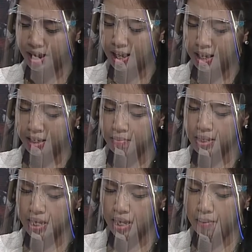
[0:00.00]

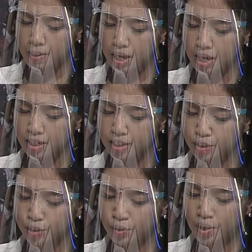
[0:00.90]
Demikianlah pada hari itu
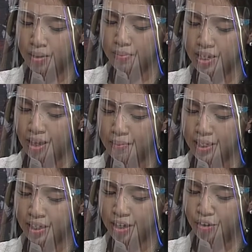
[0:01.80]
Tuhan
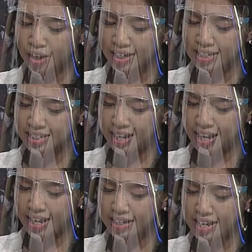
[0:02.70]
menyelamatkan orang
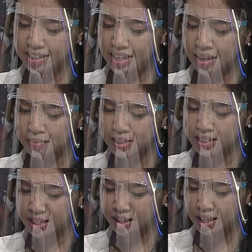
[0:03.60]
Israel dari tangan
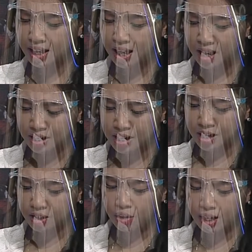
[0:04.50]
Mesir,
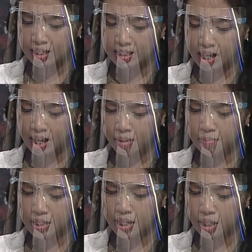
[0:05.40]
dan orang Israel
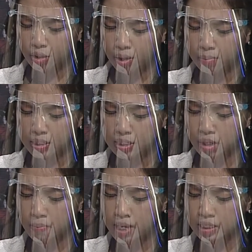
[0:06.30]
melihat orang Mesir
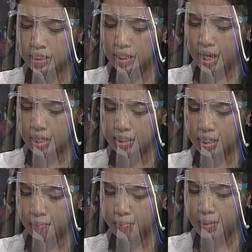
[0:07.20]
mati terhantar
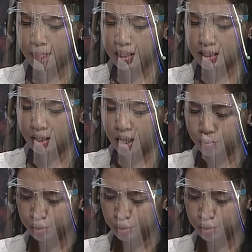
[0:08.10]
di pantai laut.